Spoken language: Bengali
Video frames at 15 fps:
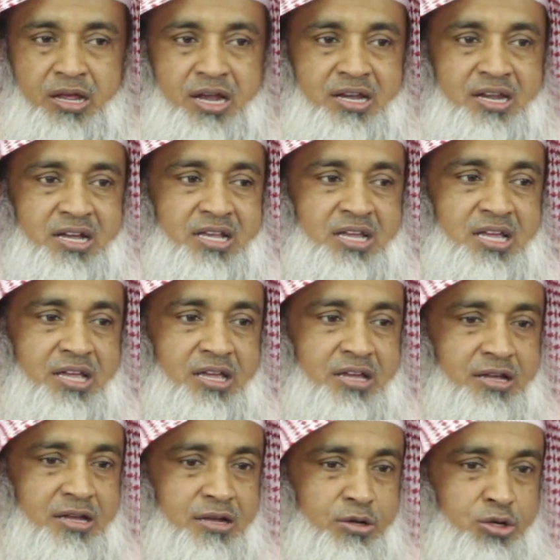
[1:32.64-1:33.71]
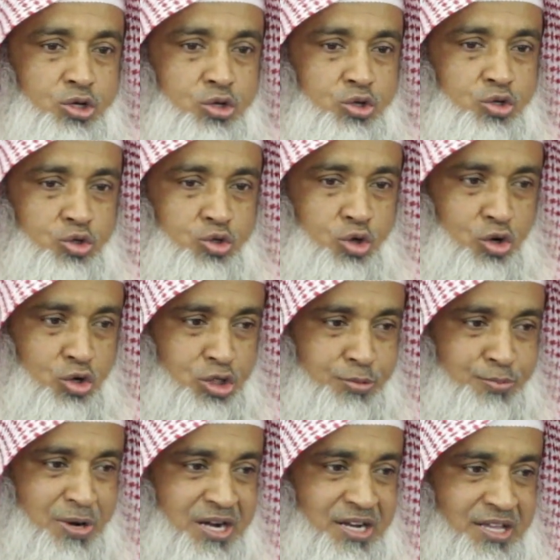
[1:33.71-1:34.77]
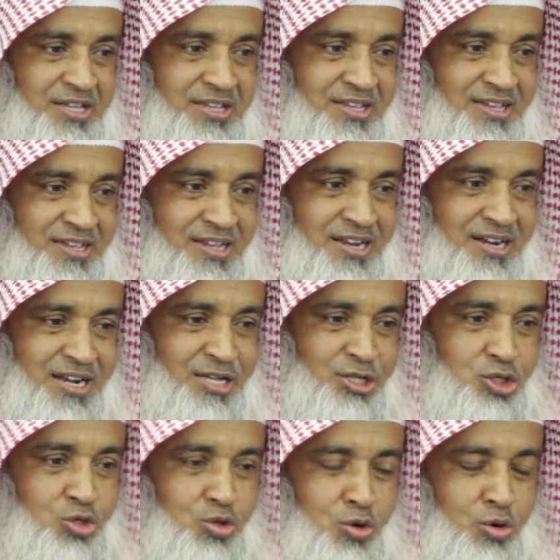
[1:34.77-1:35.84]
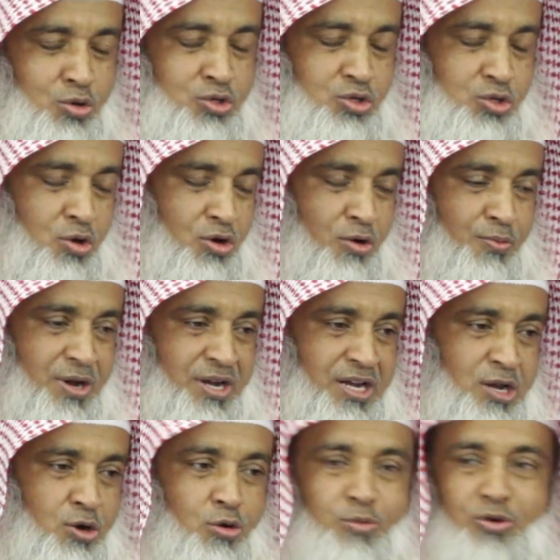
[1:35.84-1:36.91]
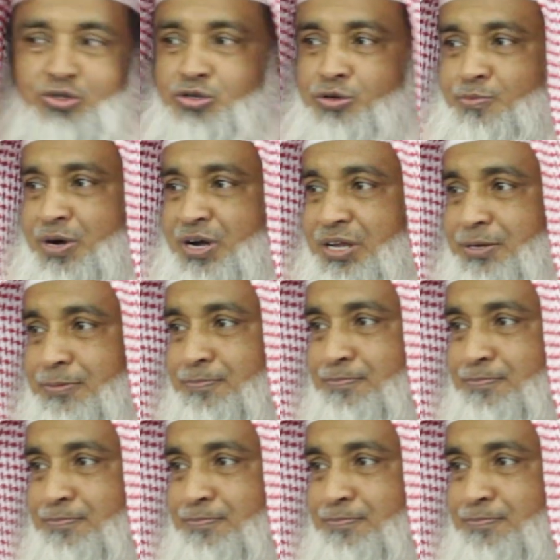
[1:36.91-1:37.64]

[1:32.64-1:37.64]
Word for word: এটা কি জলজ প্রাণী না স্থল স্থলপ্রাণী না উভয়চর প্রাণী